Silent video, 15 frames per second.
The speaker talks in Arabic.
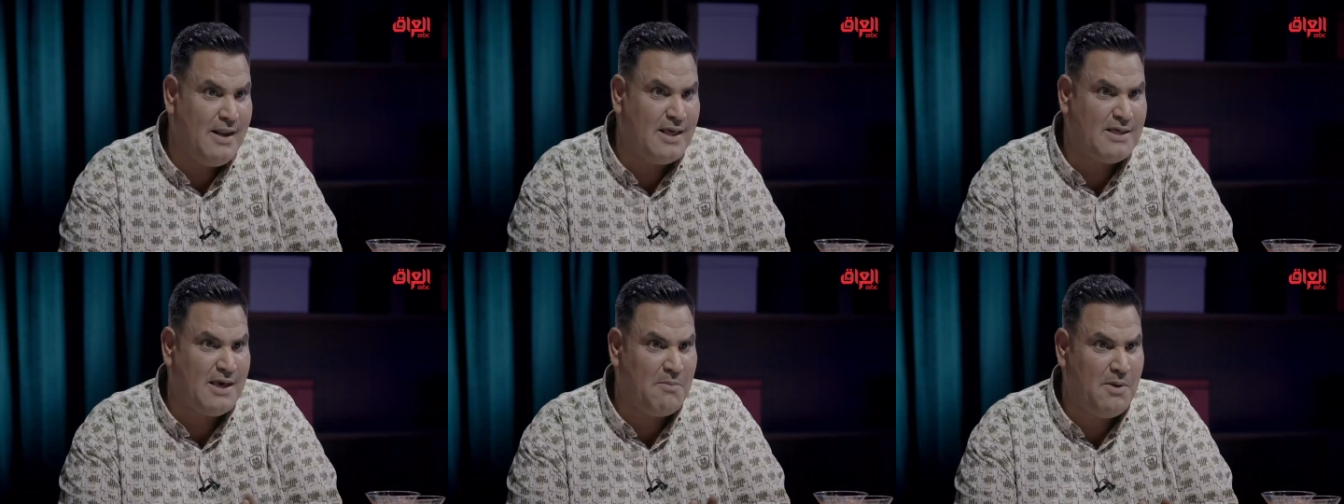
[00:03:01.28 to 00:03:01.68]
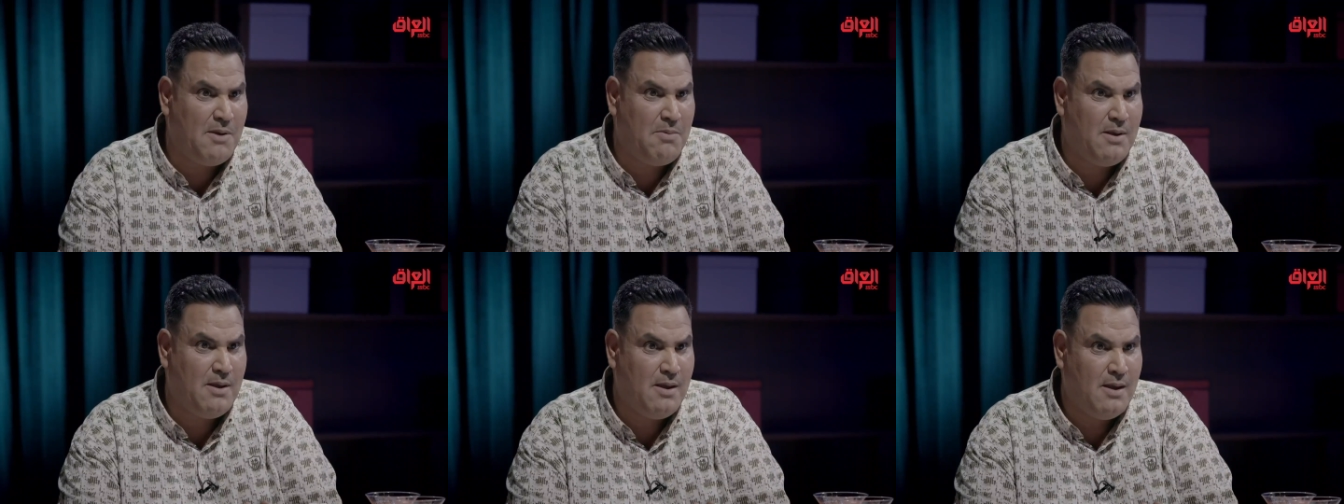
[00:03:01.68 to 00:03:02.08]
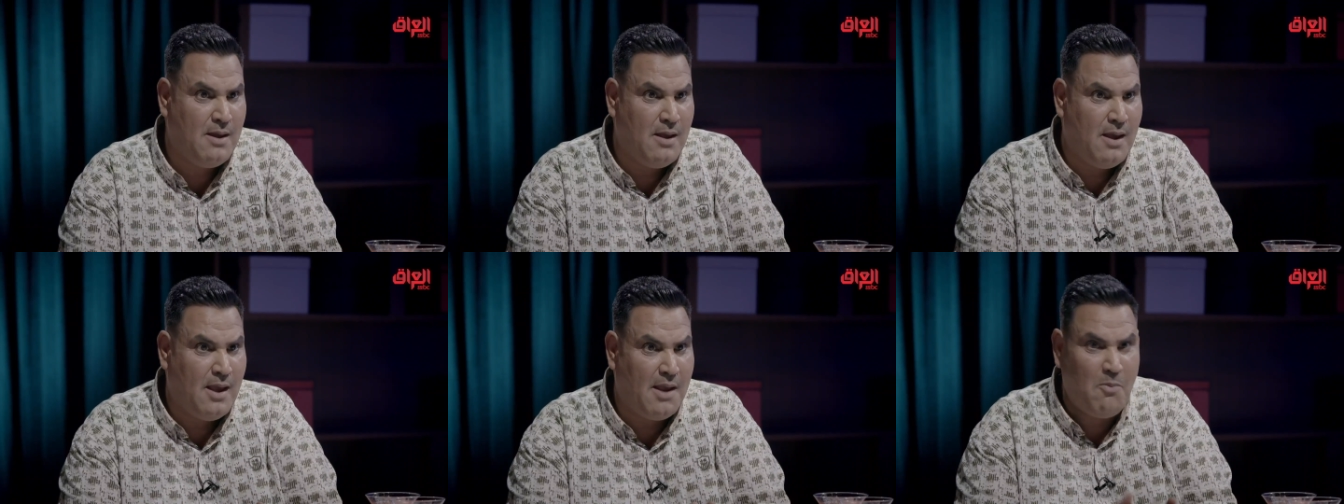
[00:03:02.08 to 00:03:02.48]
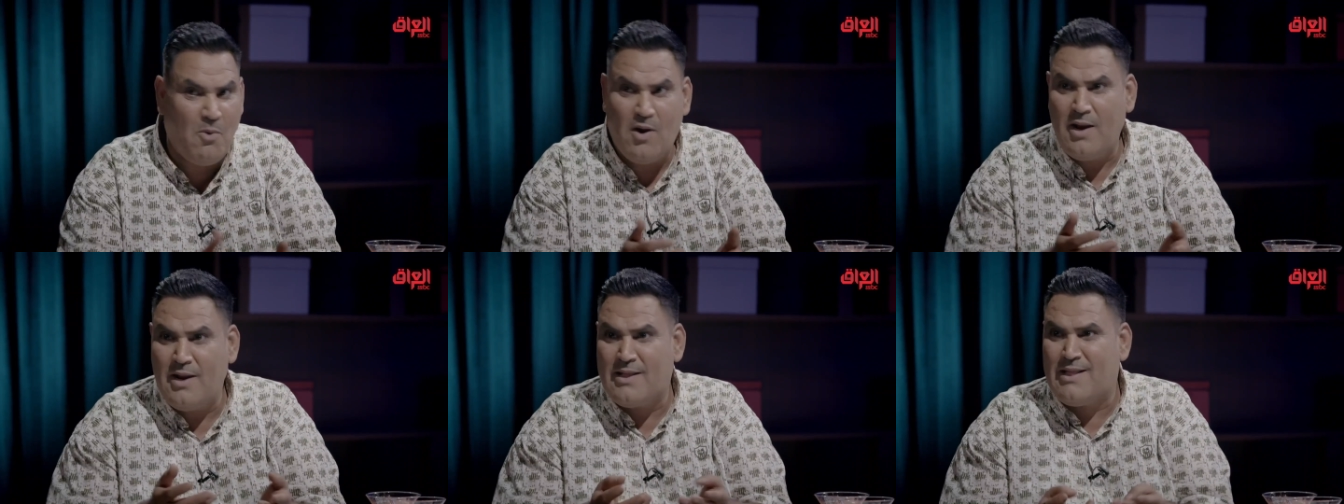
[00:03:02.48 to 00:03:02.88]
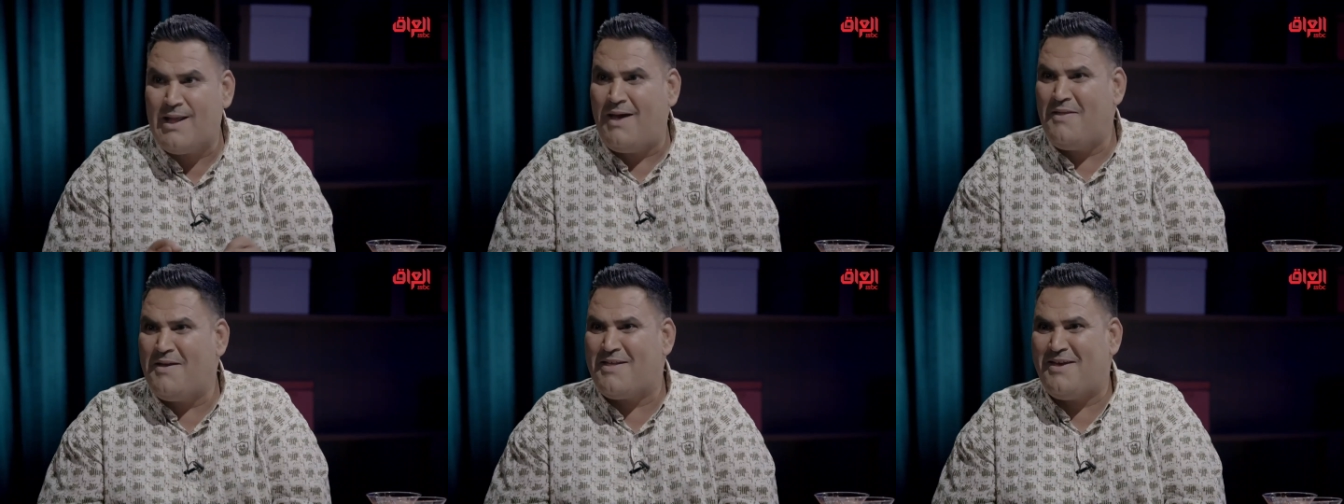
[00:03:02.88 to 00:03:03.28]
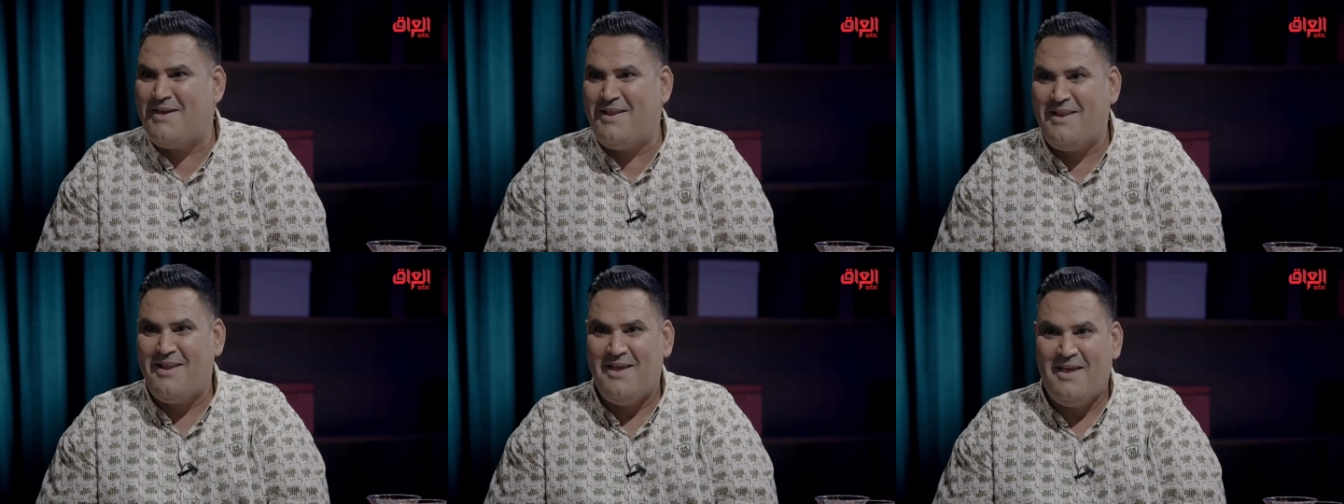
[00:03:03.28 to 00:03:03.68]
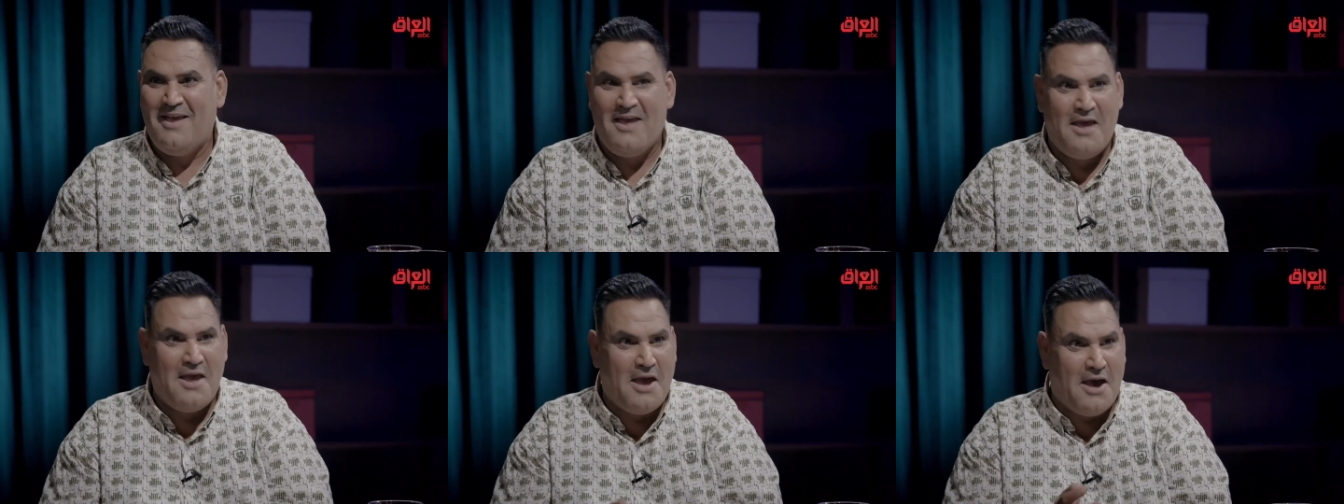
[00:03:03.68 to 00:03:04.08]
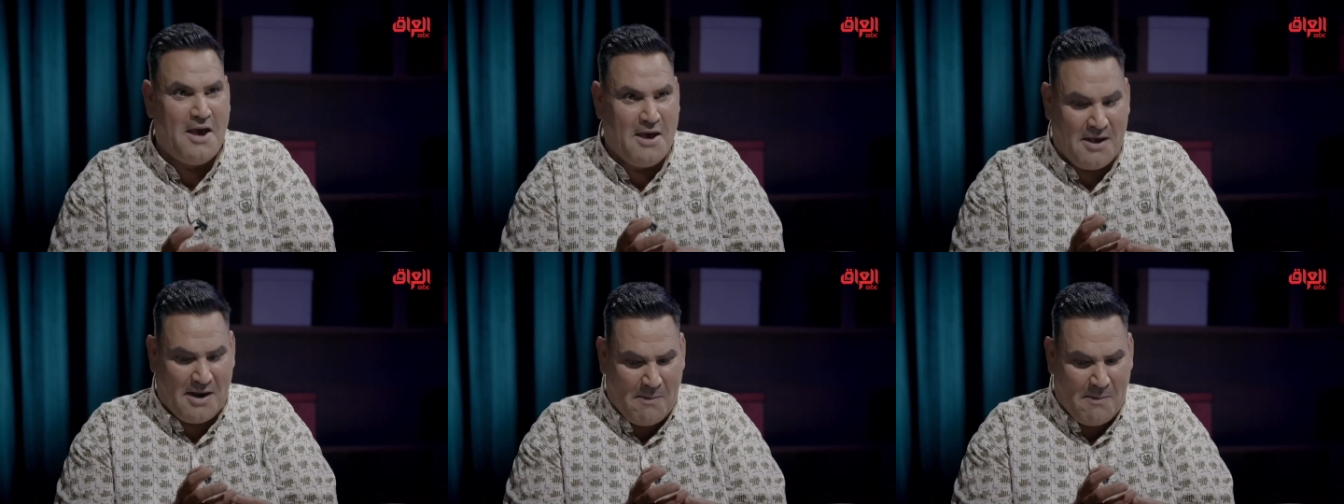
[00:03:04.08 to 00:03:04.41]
ليش حبيبي؟ اي مو قلت ثلاثه ايش قلت؟